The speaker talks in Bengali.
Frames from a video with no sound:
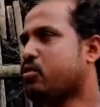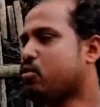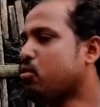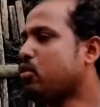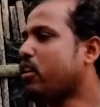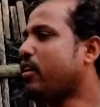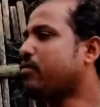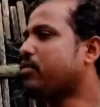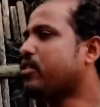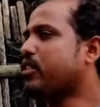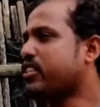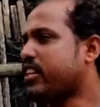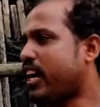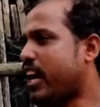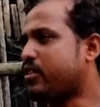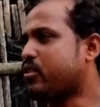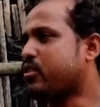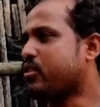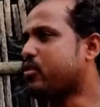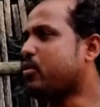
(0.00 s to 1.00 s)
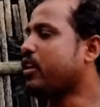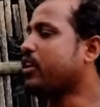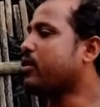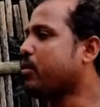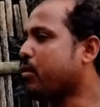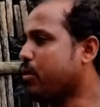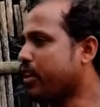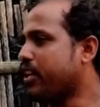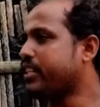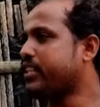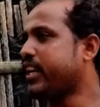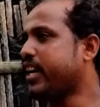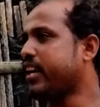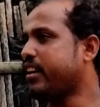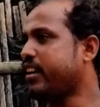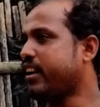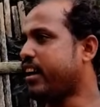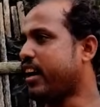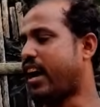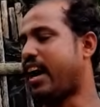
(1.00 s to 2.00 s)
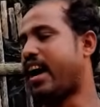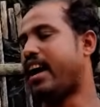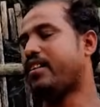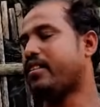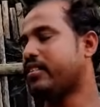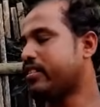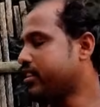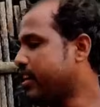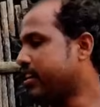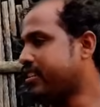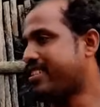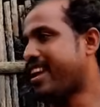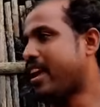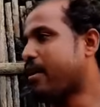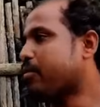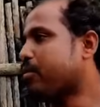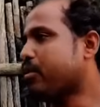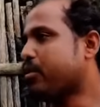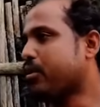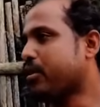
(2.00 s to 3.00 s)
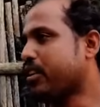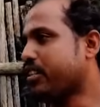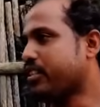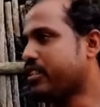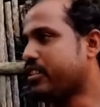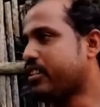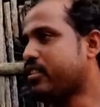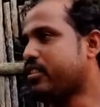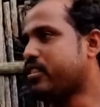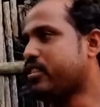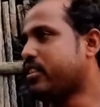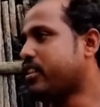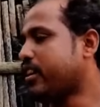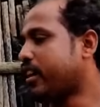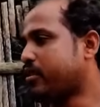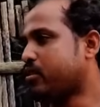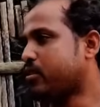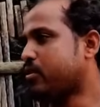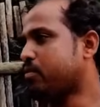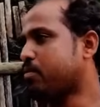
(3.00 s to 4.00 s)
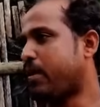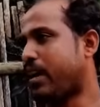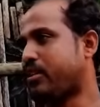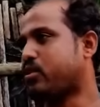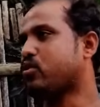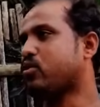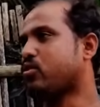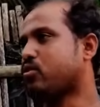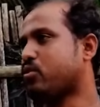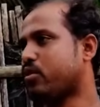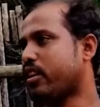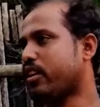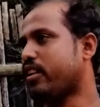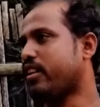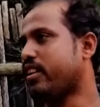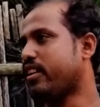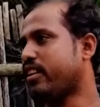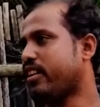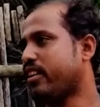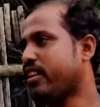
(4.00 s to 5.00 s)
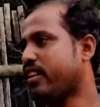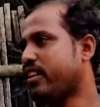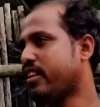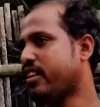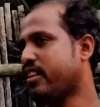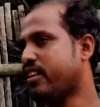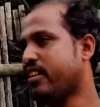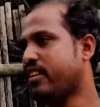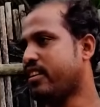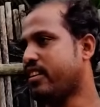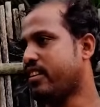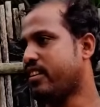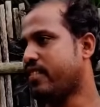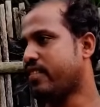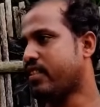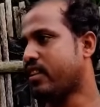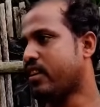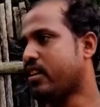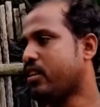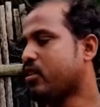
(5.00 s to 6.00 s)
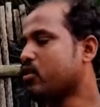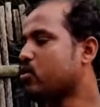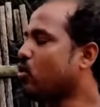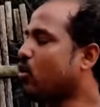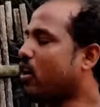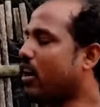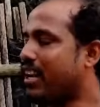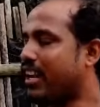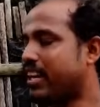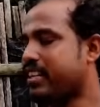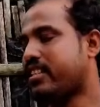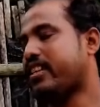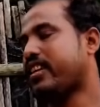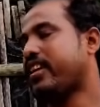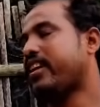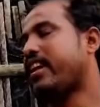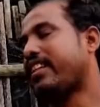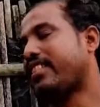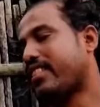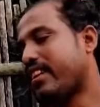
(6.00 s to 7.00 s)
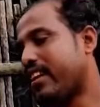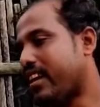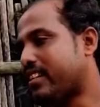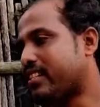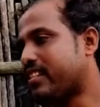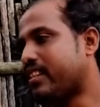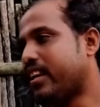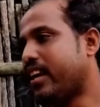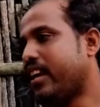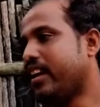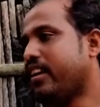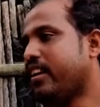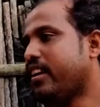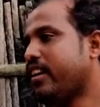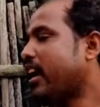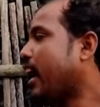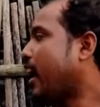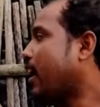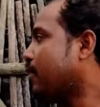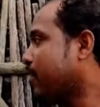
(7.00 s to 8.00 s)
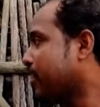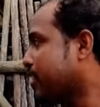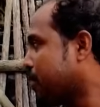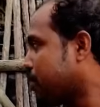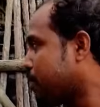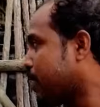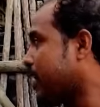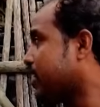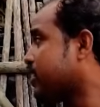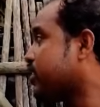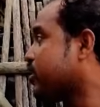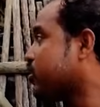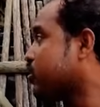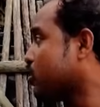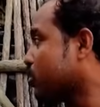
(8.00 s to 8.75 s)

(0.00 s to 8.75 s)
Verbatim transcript: শুনলাম যে চারজন ওখানে হয়েছে আর ইয়া ড্রাইভারও হয়েছে তিন একজন পাঁচজন টোটাল সকালে পুলিশ আসছিল নাকি সকালে আসছে রাতে আসছে আমাদের প্রায় যে